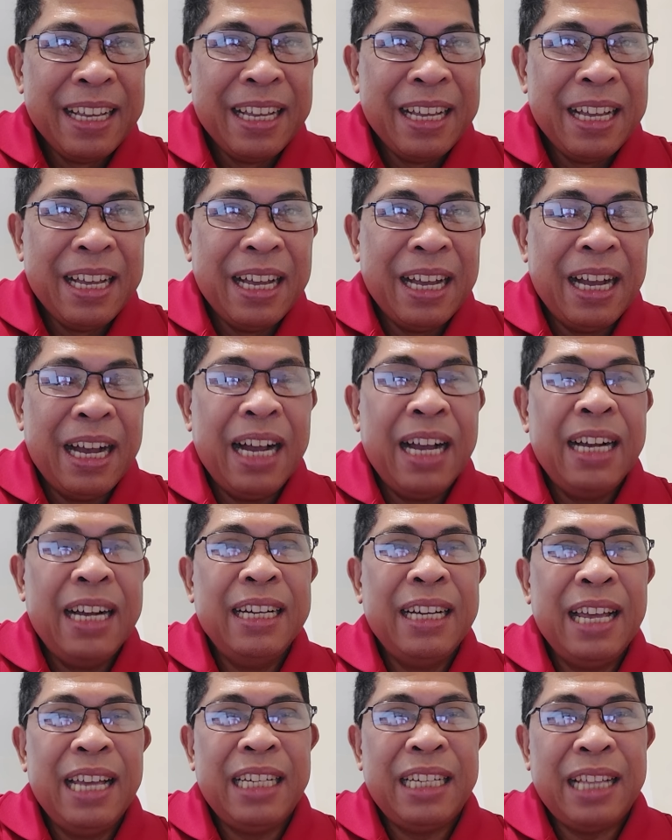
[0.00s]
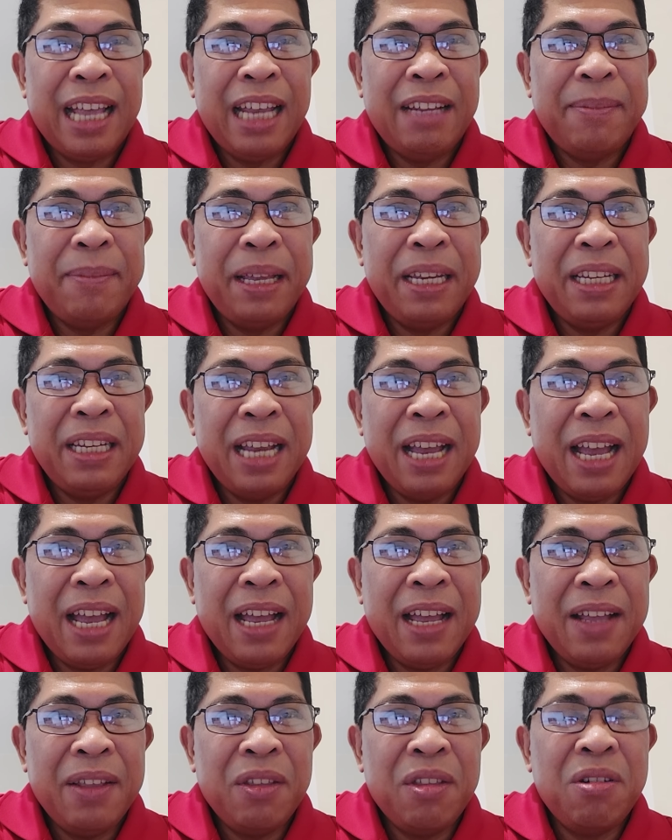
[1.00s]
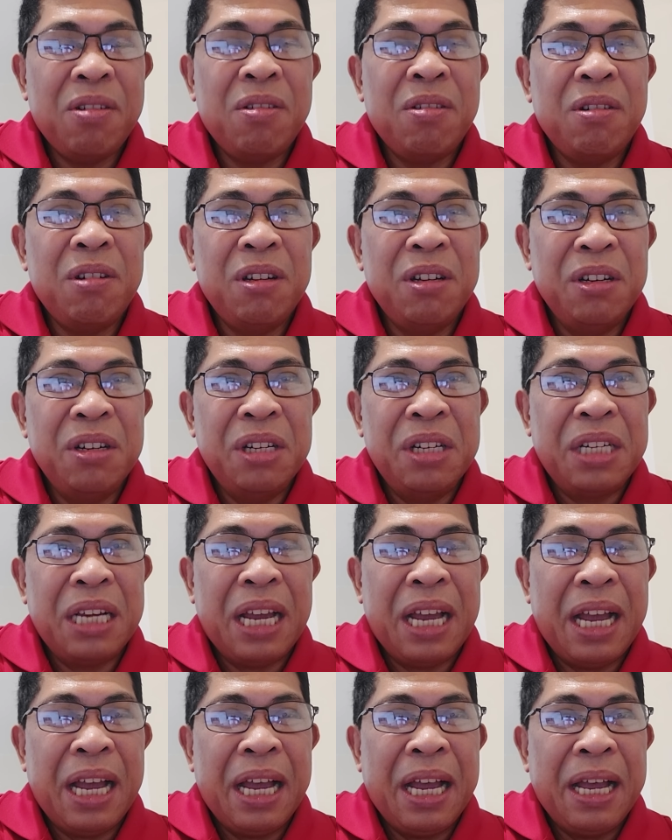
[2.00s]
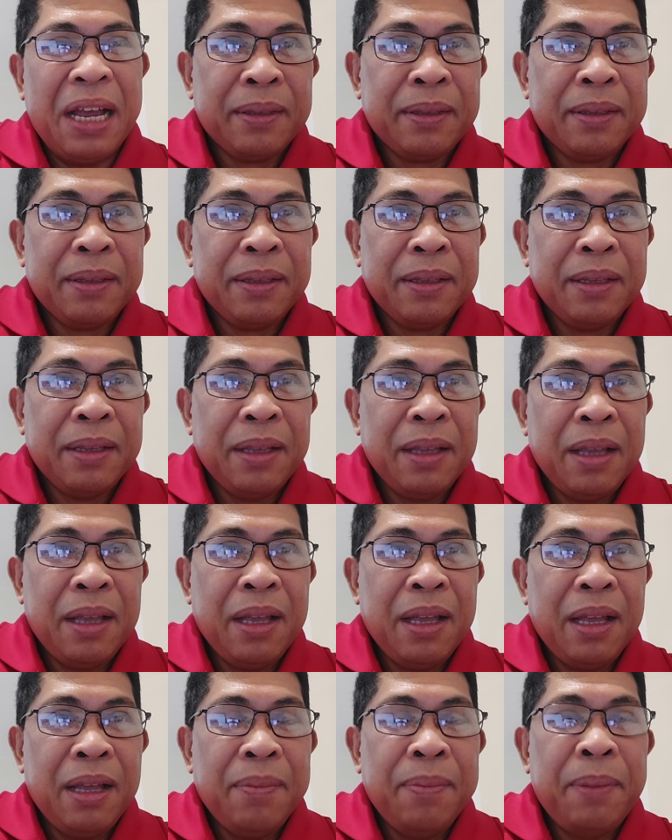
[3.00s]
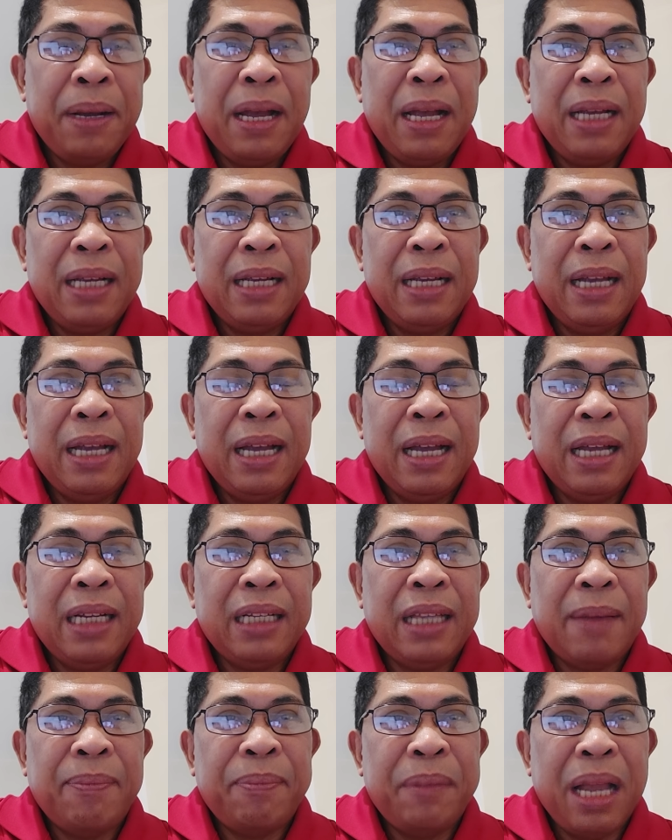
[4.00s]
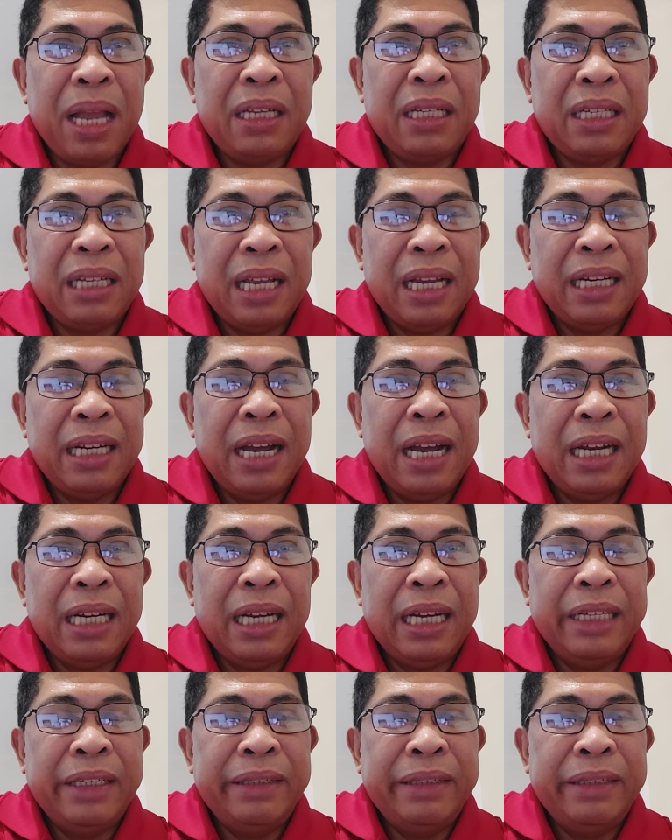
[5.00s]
ang statement niya tungkol doon sa pag uh, top notcher ng ano